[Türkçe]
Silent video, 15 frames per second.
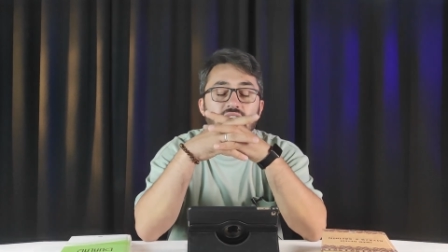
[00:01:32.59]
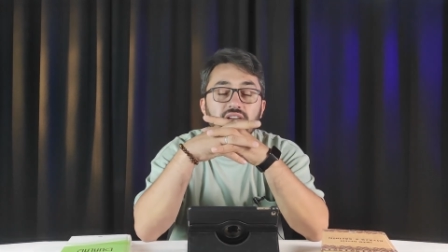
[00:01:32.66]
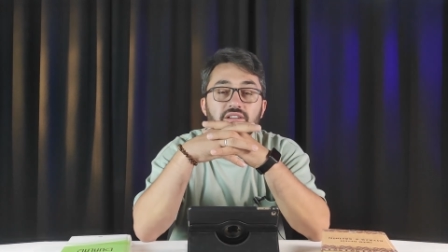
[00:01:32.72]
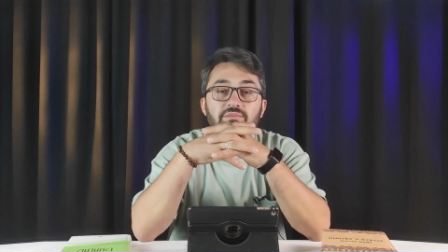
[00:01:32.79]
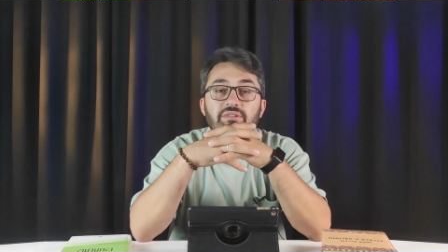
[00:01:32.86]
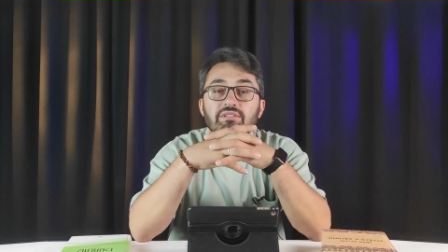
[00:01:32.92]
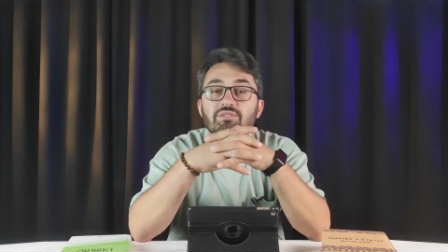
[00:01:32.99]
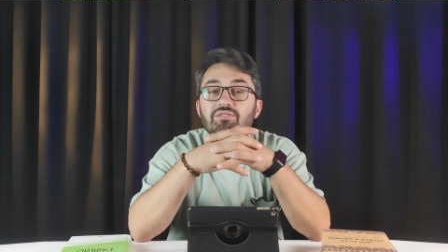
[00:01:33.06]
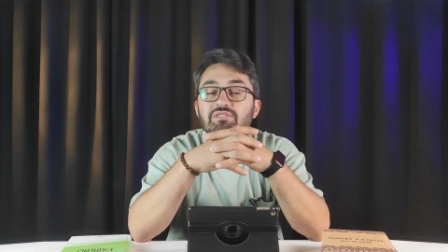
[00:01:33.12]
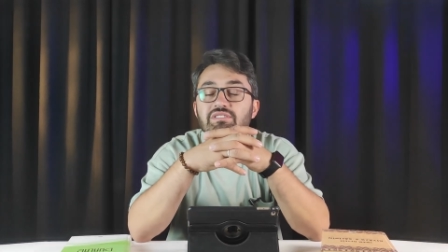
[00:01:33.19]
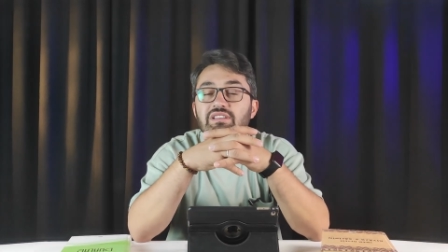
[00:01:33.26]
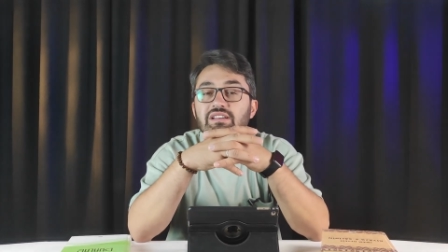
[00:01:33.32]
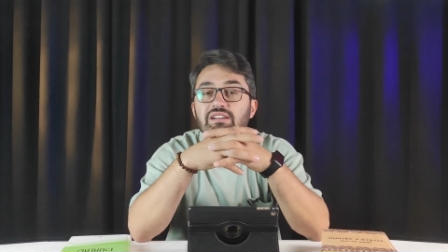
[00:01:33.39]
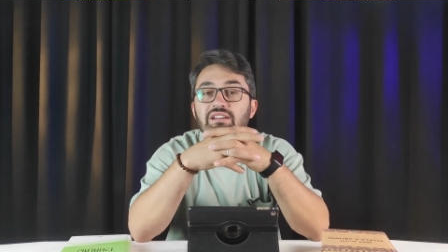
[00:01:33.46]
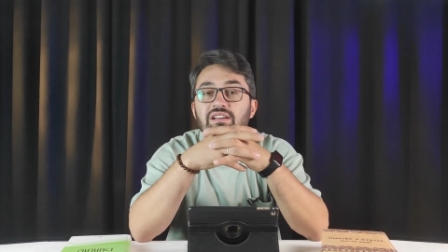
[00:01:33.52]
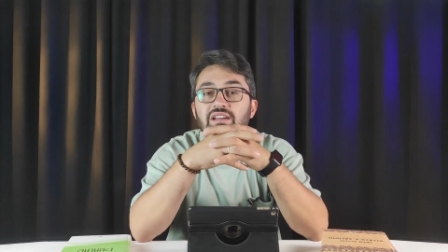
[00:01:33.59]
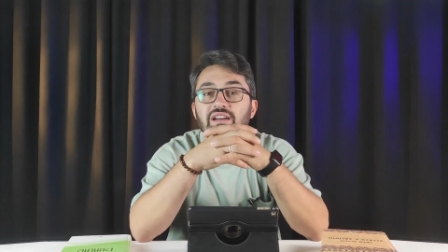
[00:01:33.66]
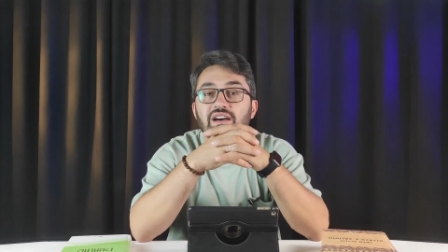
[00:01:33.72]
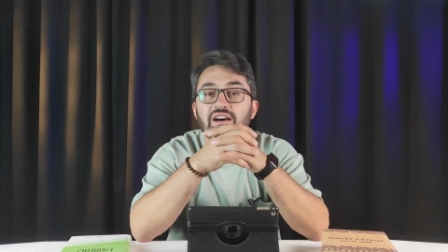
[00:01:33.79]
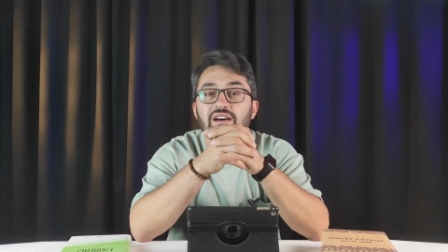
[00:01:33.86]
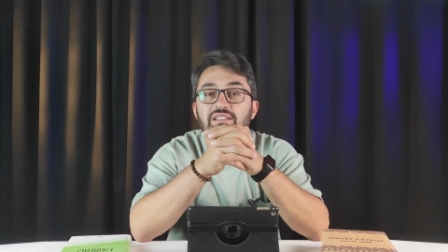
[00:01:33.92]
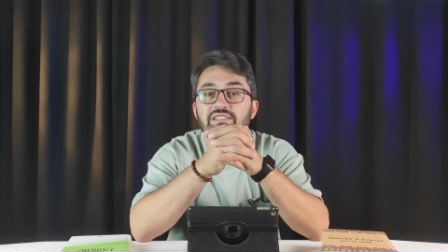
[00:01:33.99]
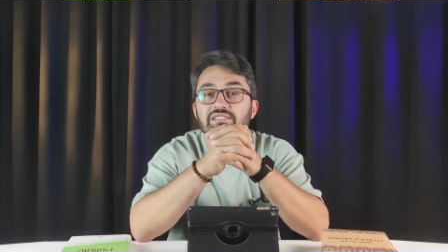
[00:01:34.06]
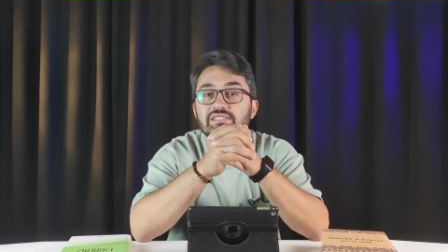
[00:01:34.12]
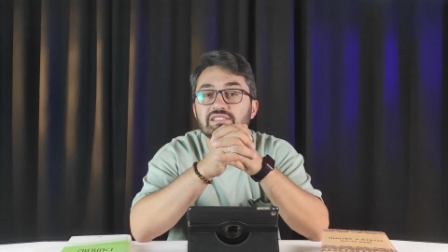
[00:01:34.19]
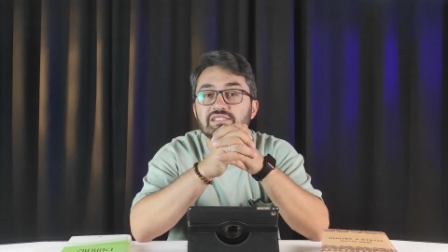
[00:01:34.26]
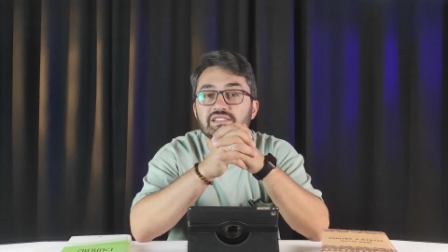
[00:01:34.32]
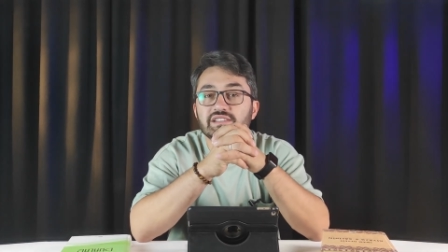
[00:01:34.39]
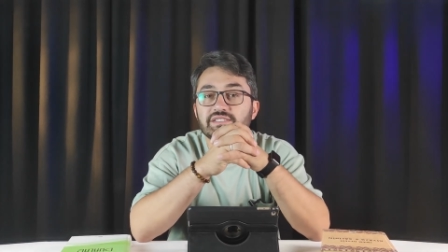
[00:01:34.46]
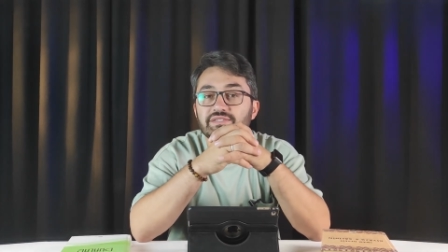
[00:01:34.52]
Kıymetli dostlar,
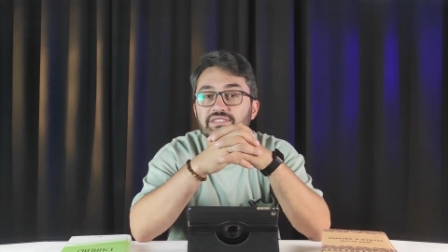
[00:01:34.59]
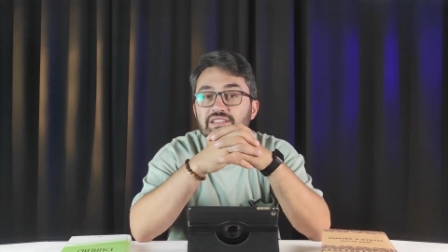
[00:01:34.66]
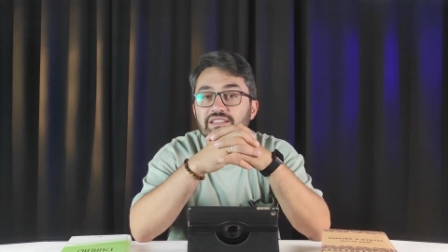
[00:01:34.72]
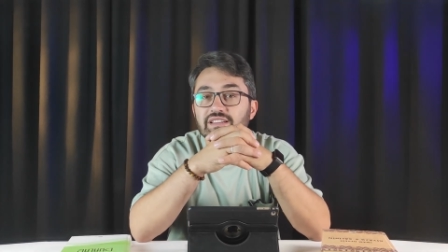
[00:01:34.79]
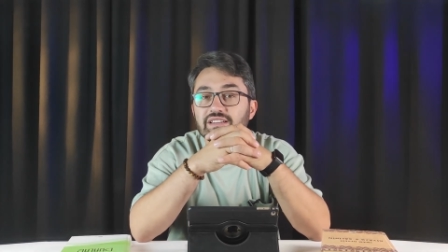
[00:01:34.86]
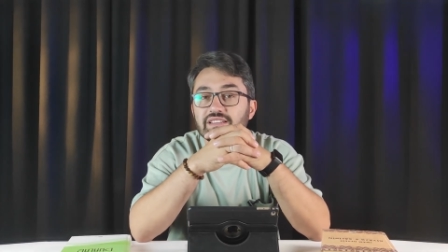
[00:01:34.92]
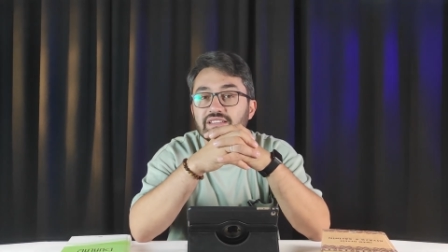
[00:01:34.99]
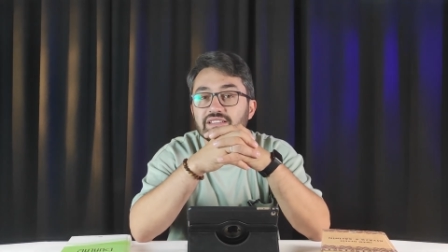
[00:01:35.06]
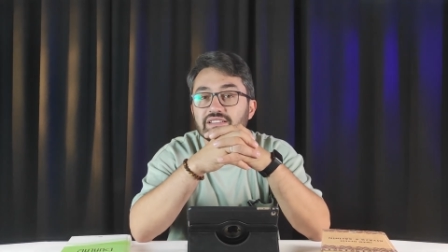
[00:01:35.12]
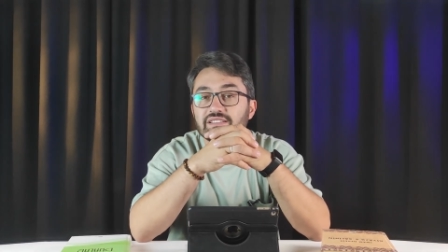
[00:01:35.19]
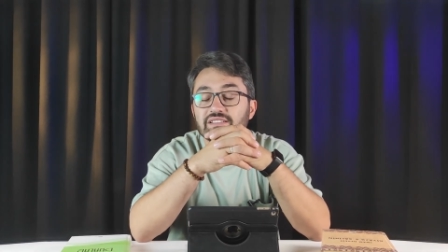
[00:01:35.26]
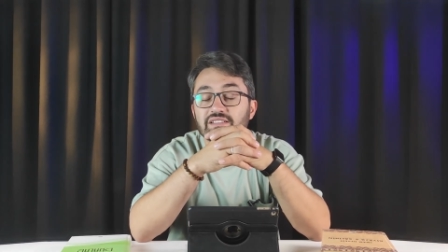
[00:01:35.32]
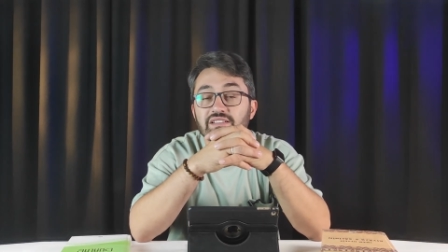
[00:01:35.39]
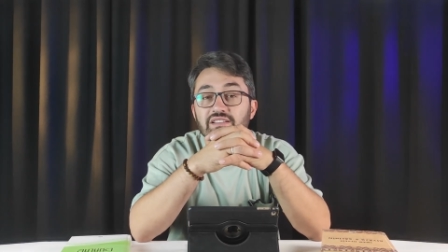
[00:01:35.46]
Hadis-i şerifte der ki